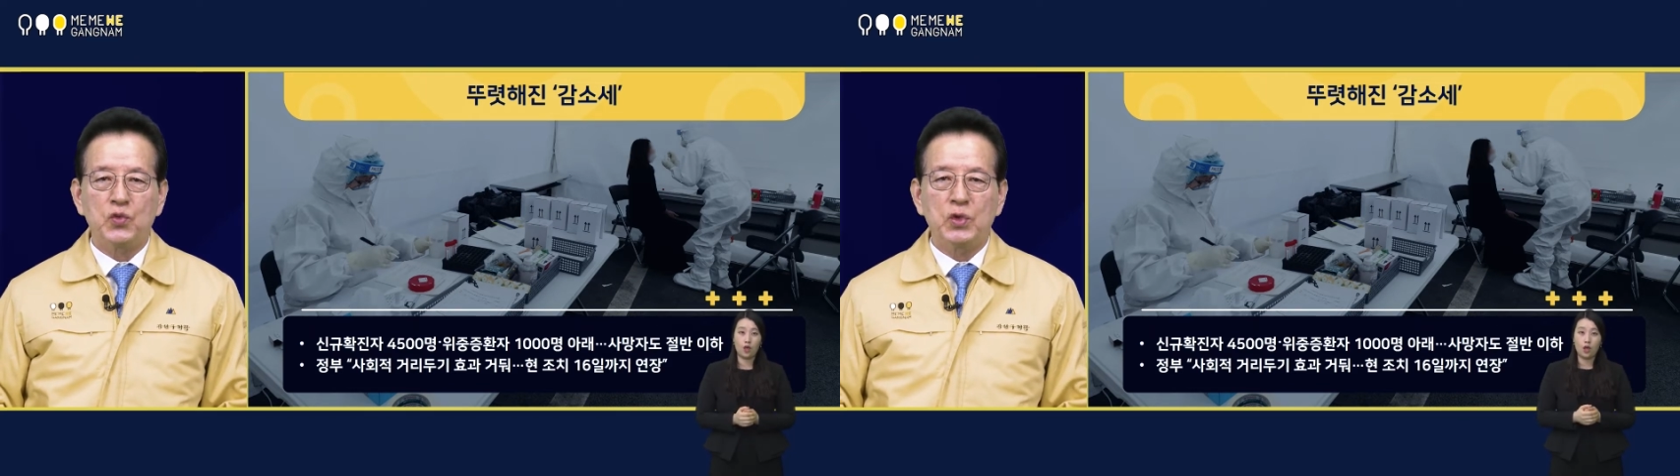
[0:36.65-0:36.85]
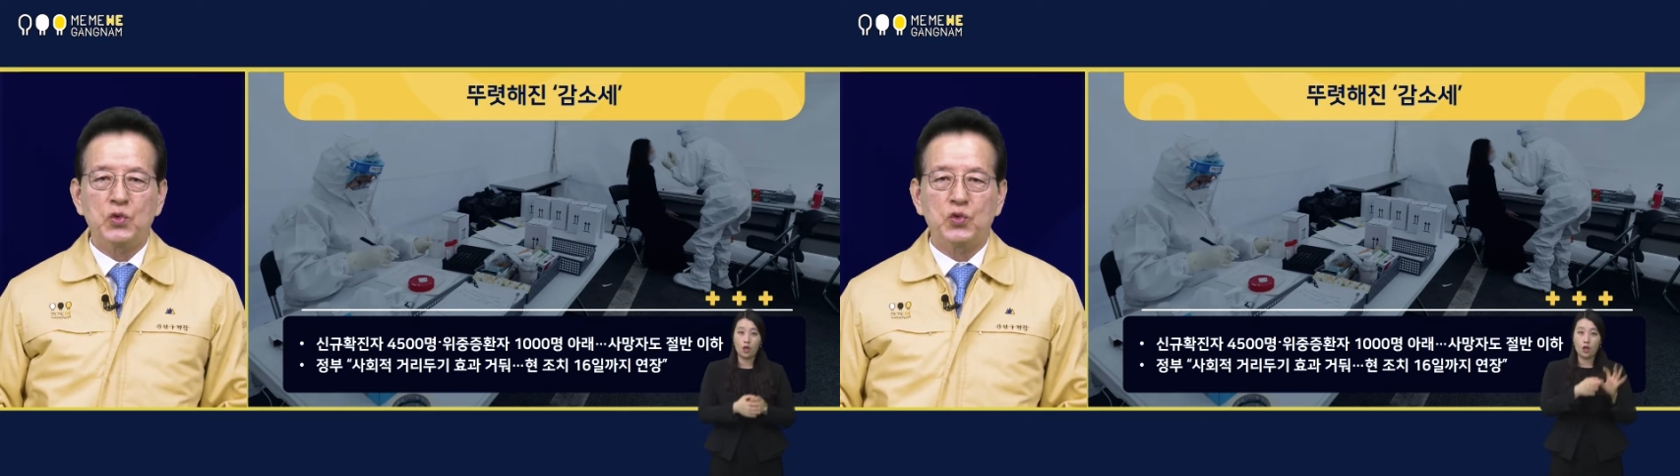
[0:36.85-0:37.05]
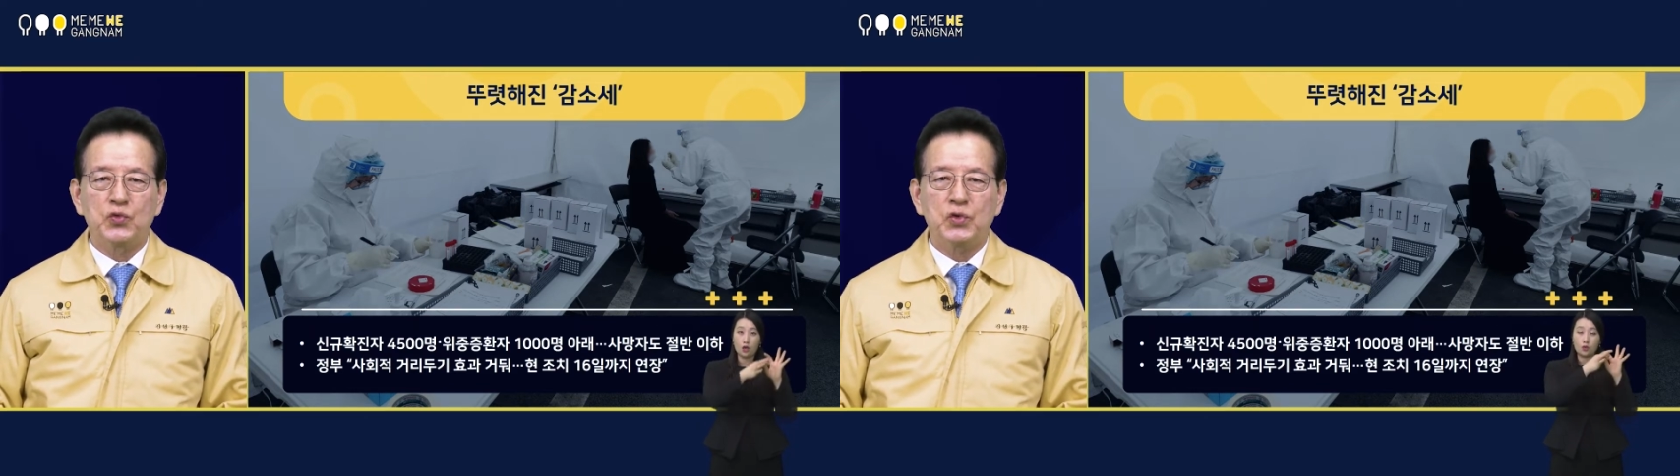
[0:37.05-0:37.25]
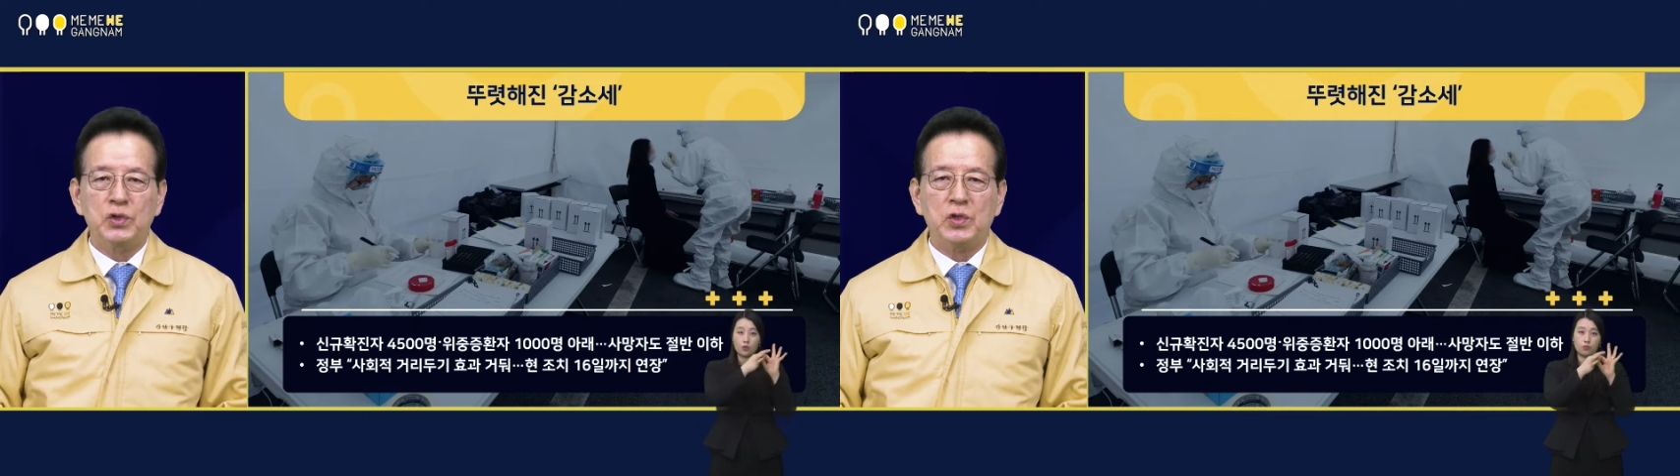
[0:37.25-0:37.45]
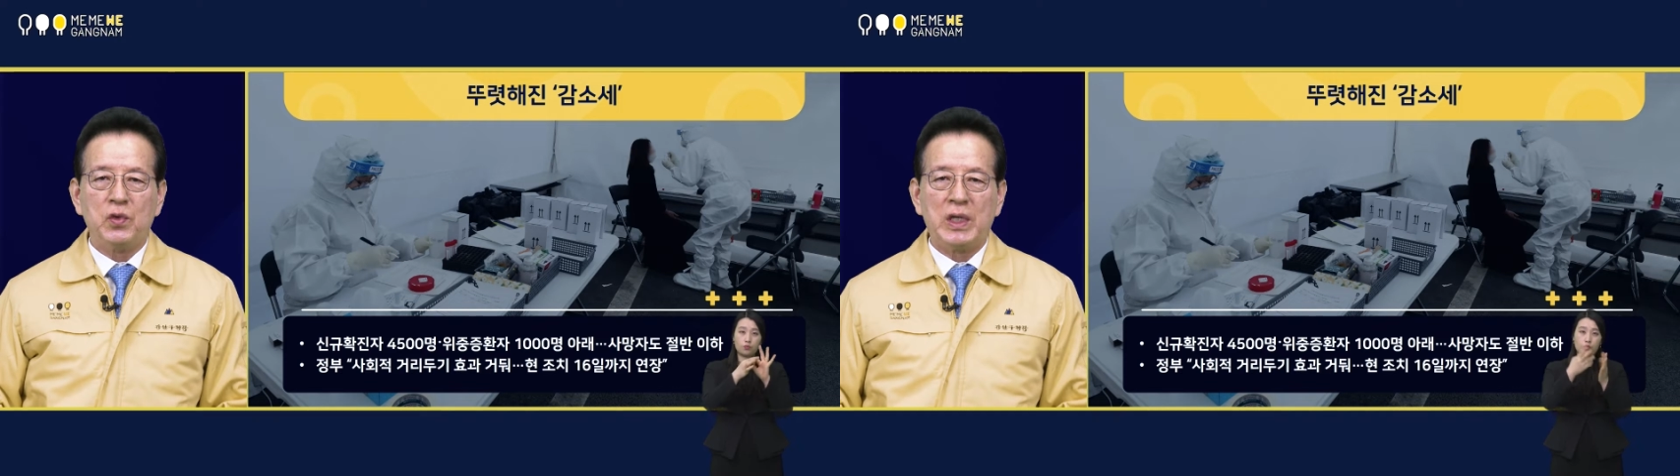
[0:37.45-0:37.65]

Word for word: 위중증